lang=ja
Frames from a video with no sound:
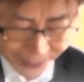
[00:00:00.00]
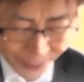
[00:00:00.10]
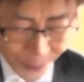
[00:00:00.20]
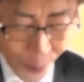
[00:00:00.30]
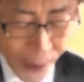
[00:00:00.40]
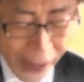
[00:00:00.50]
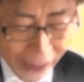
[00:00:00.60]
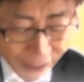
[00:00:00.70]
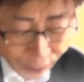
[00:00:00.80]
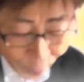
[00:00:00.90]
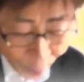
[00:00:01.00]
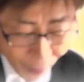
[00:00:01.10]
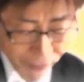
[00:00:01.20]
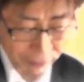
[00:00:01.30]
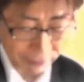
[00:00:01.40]
何分に
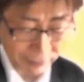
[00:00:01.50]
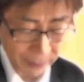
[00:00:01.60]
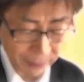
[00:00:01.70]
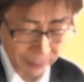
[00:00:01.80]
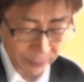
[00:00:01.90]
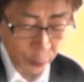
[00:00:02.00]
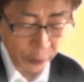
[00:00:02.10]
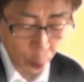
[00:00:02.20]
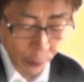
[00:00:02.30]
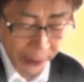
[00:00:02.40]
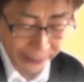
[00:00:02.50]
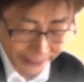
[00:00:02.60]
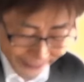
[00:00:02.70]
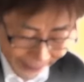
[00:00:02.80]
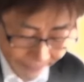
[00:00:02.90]
も、もう敵
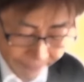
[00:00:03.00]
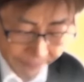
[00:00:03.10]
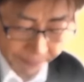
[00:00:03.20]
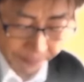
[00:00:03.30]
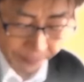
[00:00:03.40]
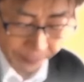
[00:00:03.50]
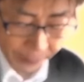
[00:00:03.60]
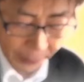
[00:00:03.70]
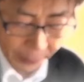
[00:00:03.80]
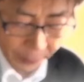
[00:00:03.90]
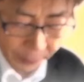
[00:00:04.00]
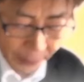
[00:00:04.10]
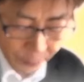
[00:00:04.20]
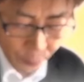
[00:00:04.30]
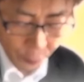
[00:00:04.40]
金まで頂戴しておりま
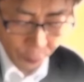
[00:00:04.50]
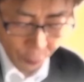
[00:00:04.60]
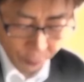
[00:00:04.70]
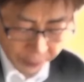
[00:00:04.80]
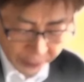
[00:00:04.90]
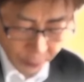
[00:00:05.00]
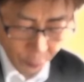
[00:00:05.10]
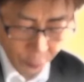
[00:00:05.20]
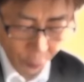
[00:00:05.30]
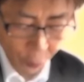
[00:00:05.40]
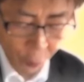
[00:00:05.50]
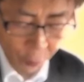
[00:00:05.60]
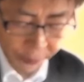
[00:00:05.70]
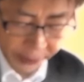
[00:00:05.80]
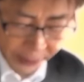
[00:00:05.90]
すので、
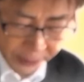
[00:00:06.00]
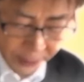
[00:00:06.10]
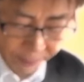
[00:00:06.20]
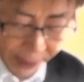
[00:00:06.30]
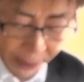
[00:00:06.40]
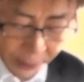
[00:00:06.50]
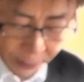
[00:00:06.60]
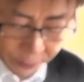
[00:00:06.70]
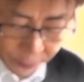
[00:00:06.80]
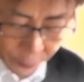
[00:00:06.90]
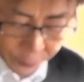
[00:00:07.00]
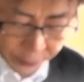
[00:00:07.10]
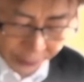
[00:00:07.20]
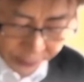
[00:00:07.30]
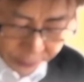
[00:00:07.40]
それは分かっている。
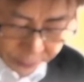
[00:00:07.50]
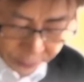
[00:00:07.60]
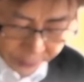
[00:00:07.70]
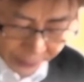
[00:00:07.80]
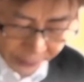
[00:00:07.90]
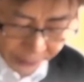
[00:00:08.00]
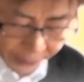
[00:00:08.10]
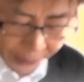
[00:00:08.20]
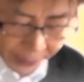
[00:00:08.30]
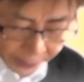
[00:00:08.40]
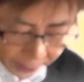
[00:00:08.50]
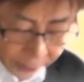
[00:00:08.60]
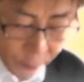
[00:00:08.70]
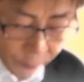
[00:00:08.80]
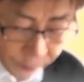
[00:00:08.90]
当方の無理も
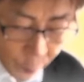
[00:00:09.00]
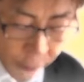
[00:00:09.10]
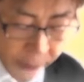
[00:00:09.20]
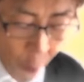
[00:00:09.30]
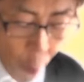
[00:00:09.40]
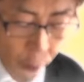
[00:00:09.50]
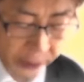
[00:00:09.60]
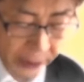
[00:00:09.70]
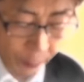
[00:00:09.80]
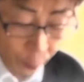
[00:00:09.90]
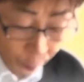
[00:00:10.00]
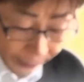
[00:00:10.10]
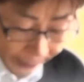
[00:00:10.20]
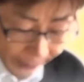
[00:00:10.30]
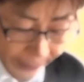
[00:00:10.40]
バンバン承知しているが、
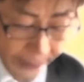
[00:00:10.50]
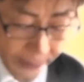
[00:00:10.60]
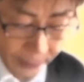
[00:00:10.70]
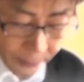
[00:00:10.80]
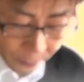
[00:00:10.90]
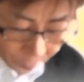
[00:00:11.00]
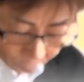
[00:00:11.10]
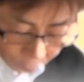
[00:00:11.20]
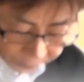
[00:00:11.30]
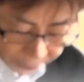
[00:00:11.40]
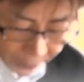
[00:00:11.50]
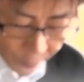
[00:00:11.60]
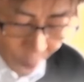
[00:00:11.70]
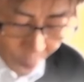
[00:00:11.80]
そこを何とか